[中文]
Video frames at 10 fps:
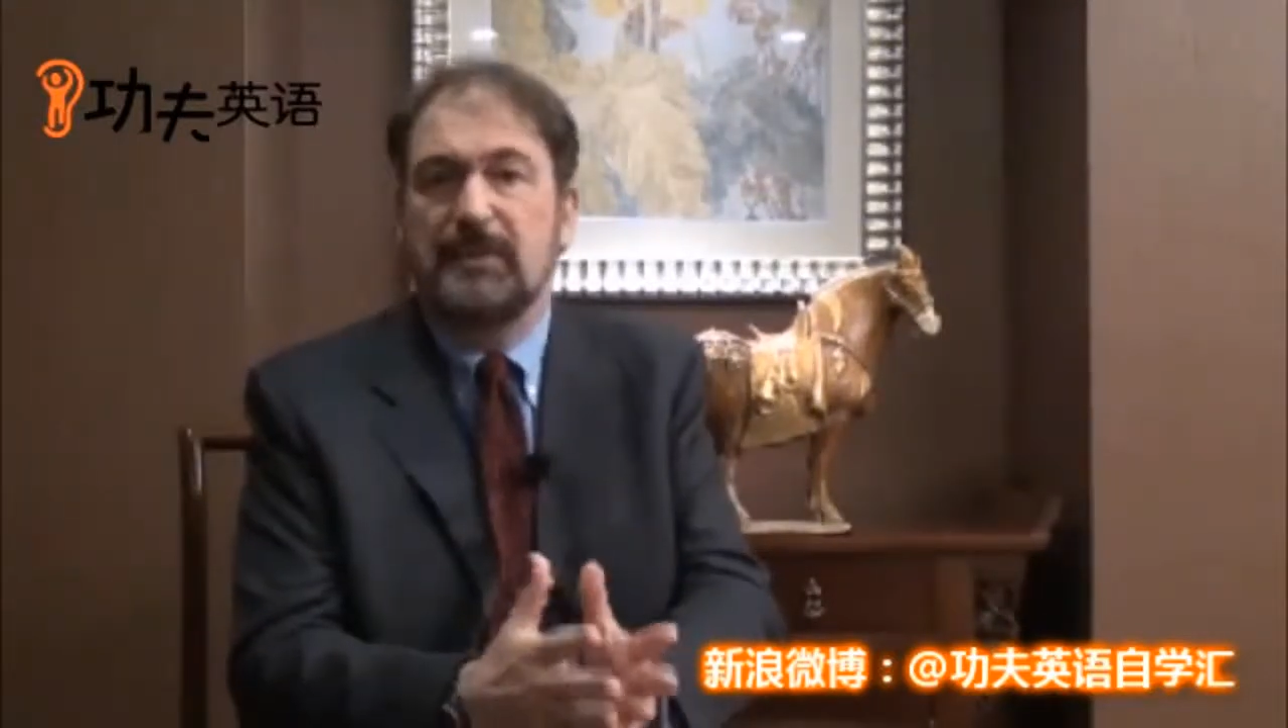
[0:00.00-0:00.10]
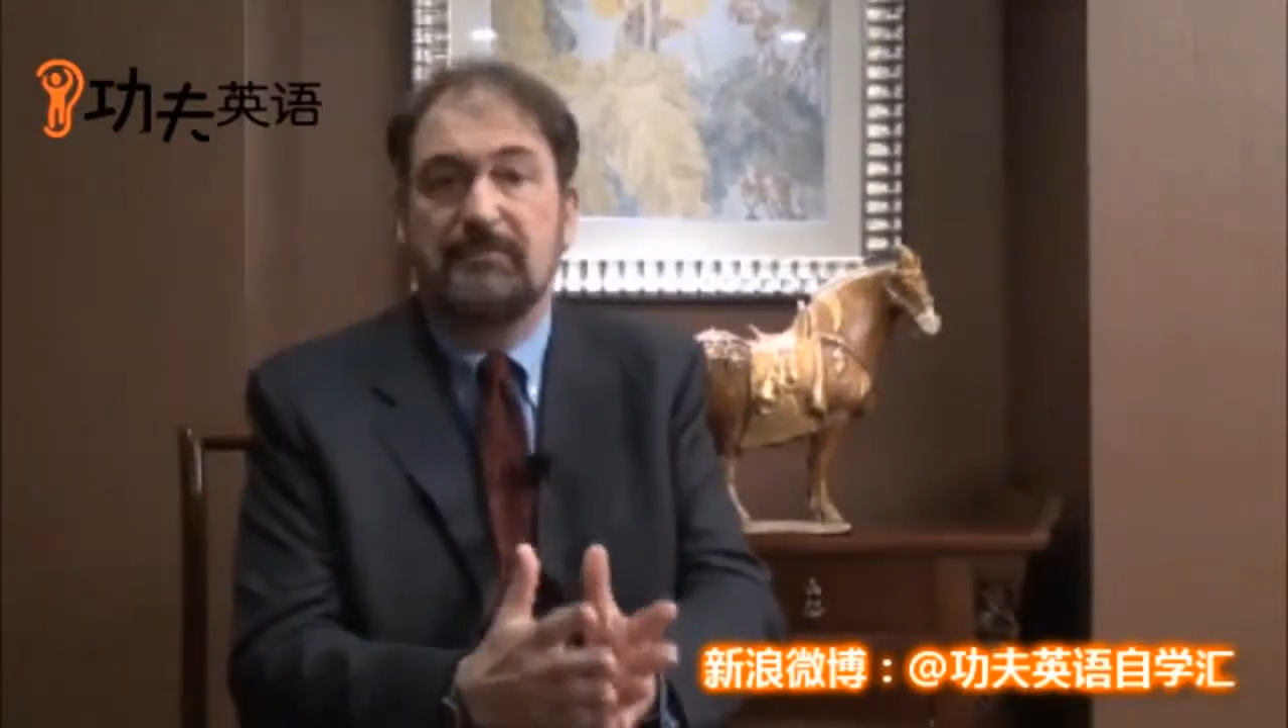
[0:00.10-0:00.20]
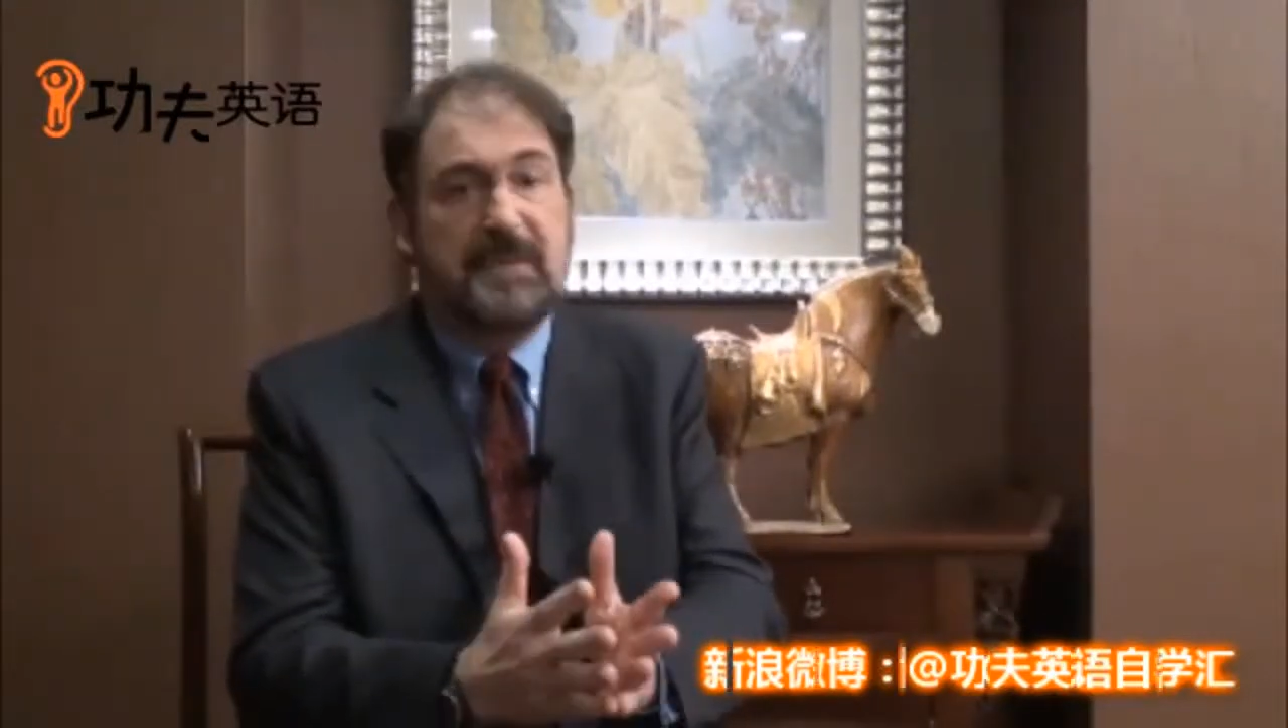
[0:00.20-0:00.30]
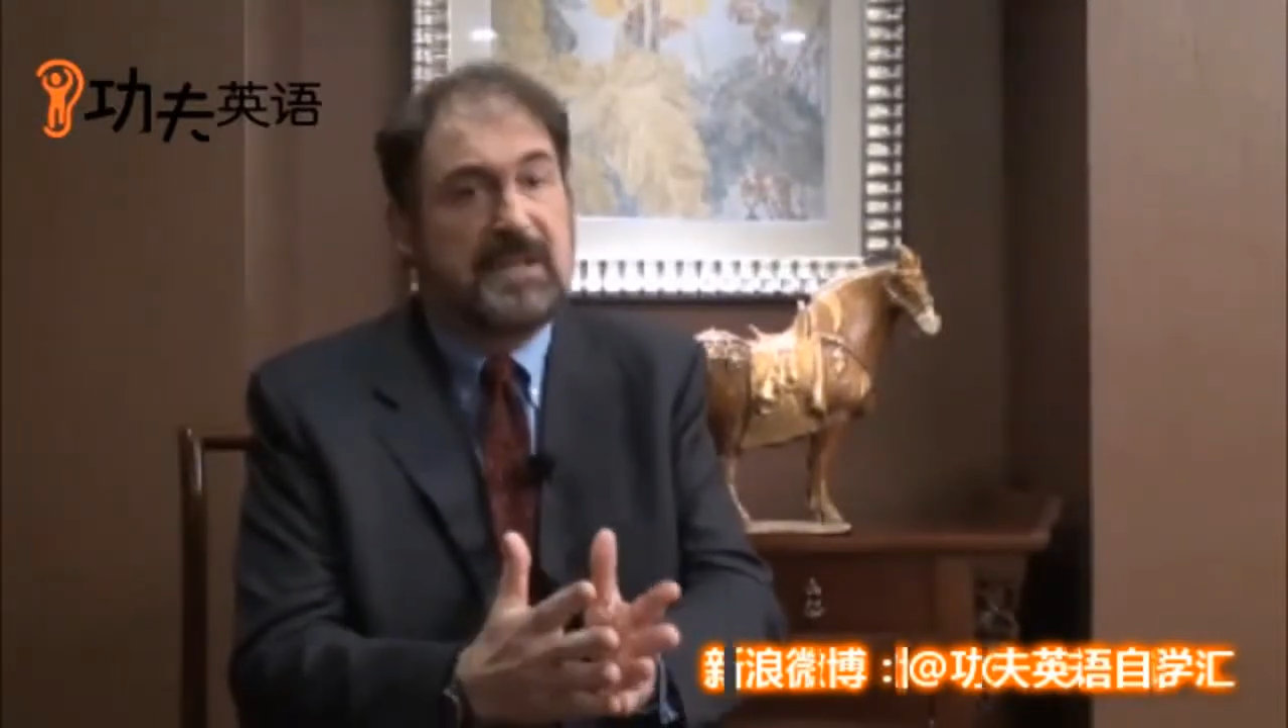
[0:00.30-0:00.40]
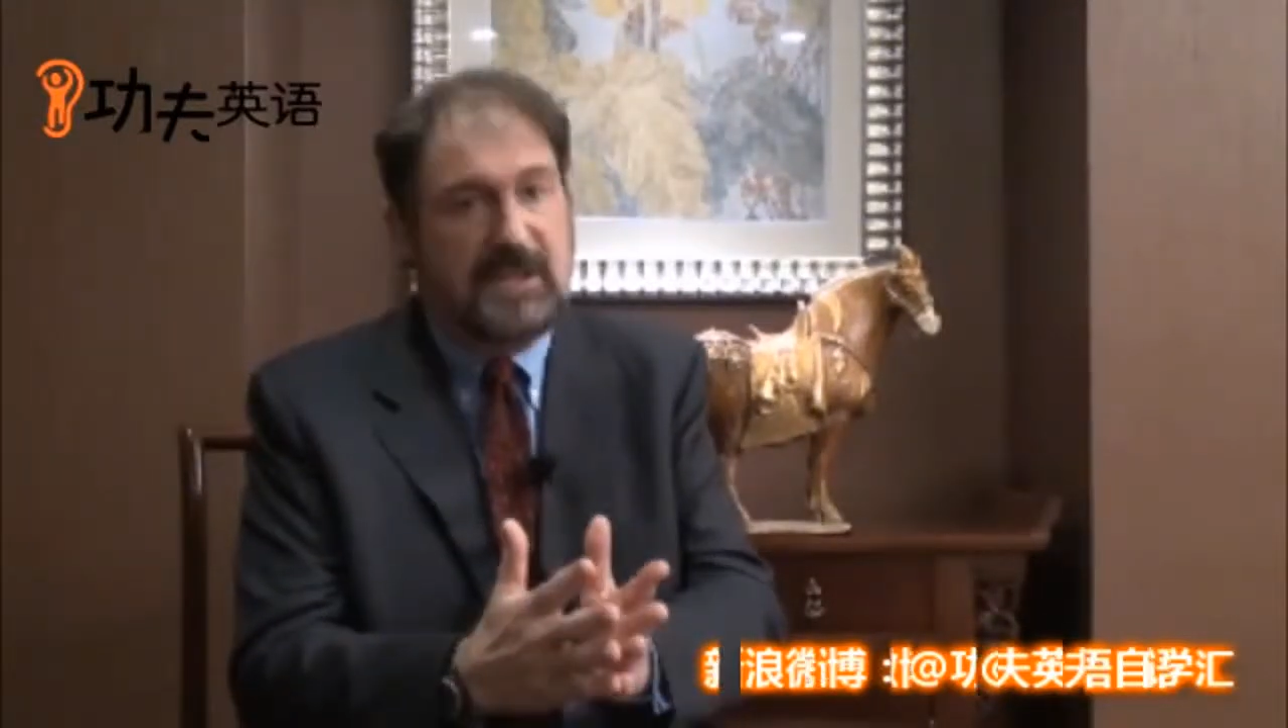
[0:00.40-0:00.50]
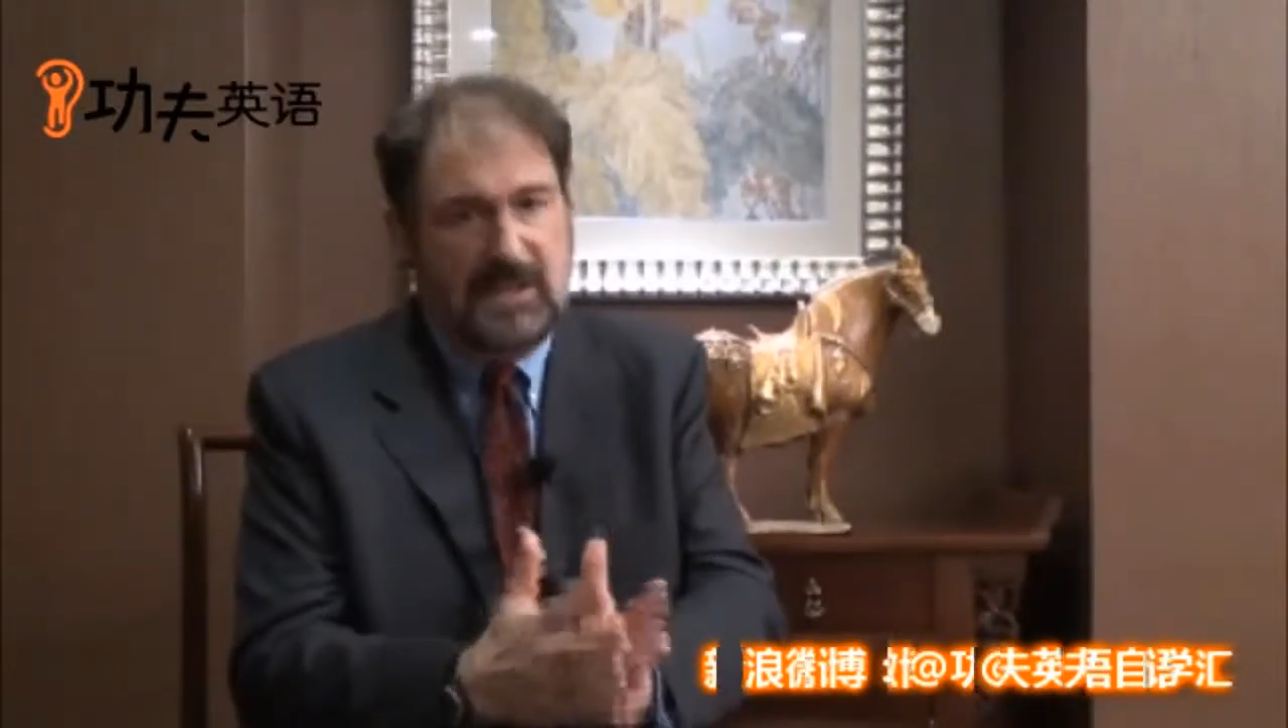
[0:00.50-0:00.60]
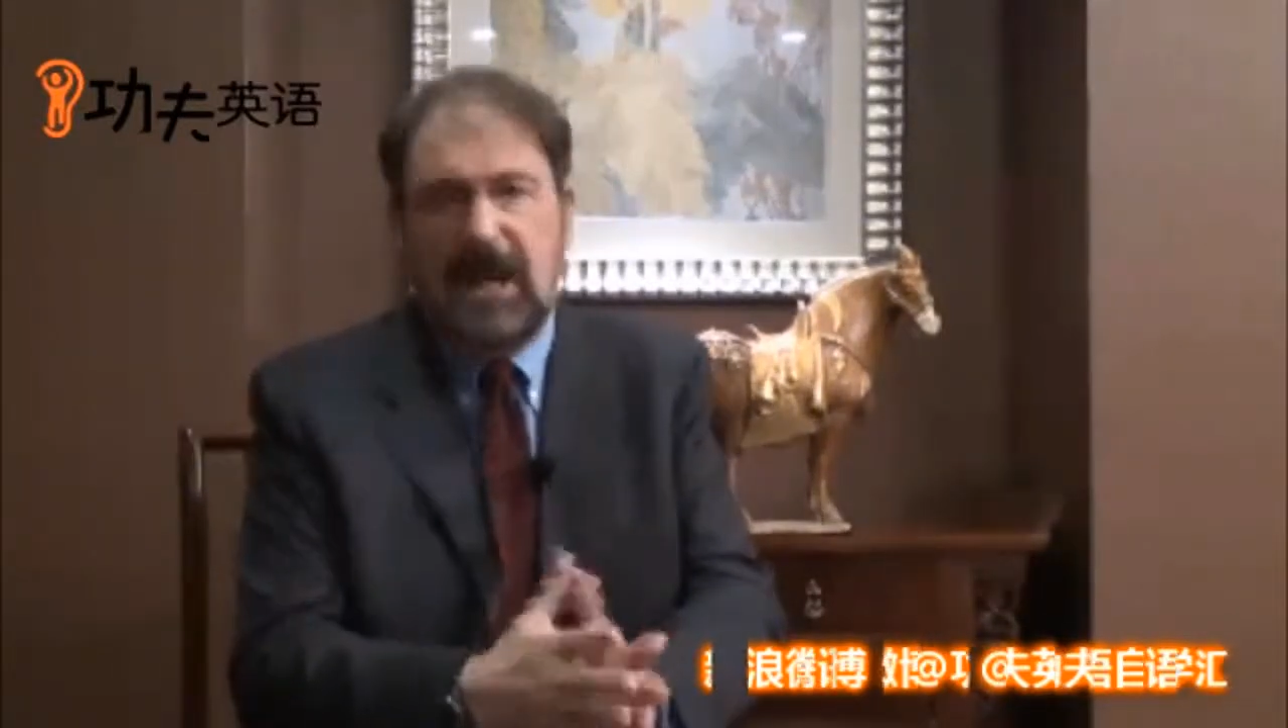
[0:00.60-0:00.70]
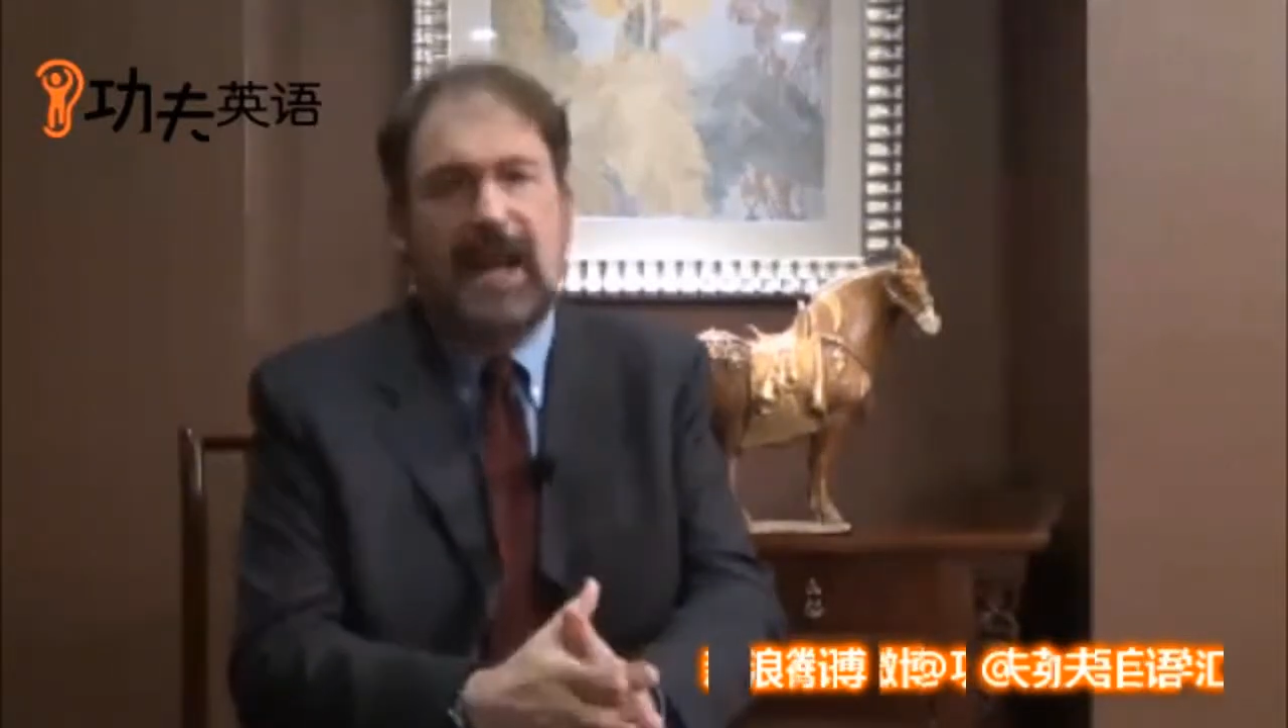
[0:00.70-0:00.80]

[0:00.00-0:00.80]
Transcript: 得比你